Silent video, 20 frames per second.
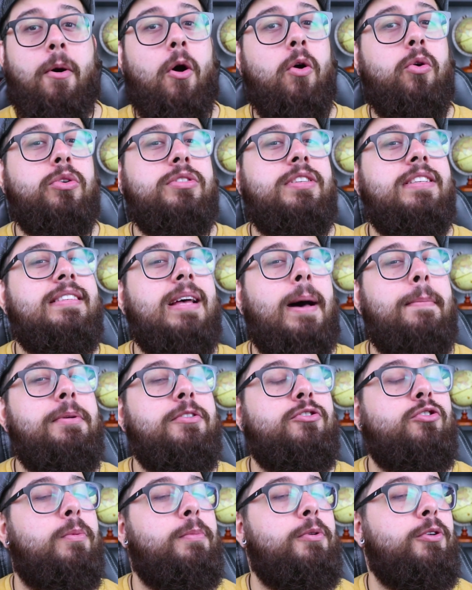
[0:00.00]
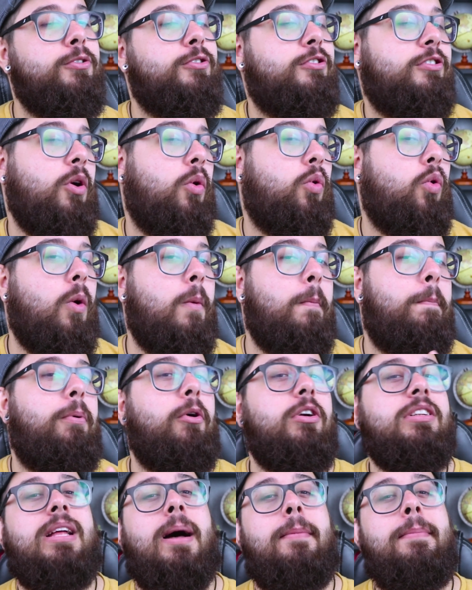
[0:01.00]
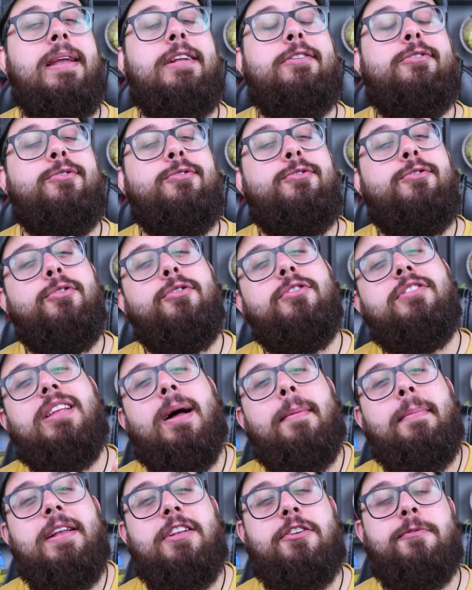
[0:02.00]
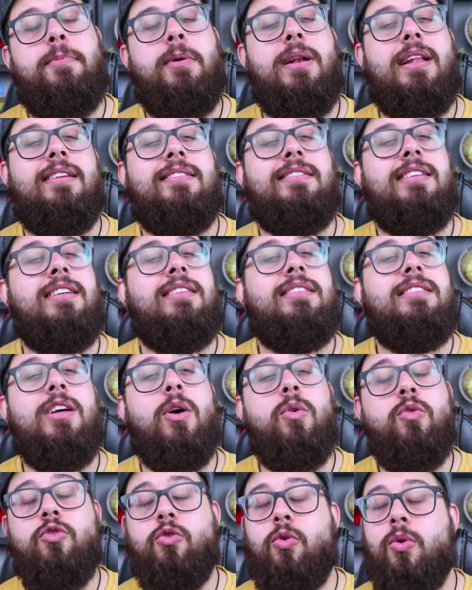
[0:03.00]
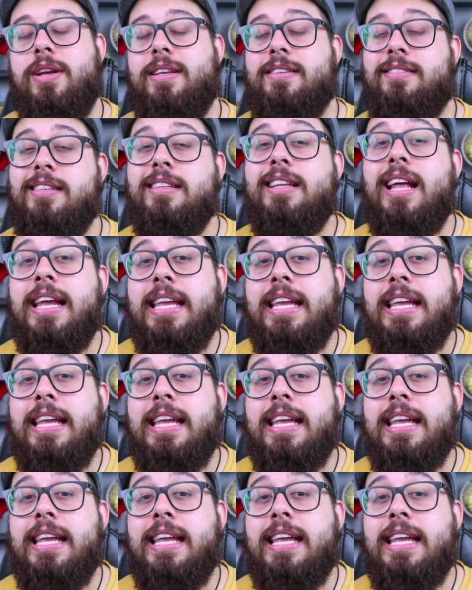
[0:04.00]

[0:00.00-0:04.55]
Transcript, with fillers: Pouco se sabe sobre o seu comportamento justamente por ela ser tão desconhecida